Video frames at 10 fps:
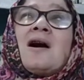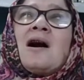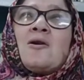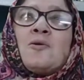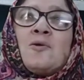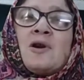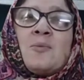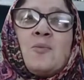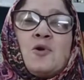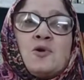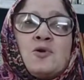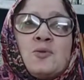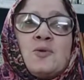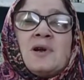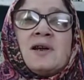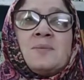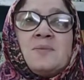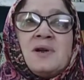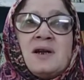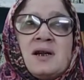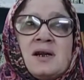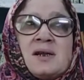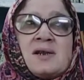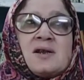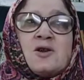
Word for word: কারণ ওরা পদ্ম ফুলের বীজ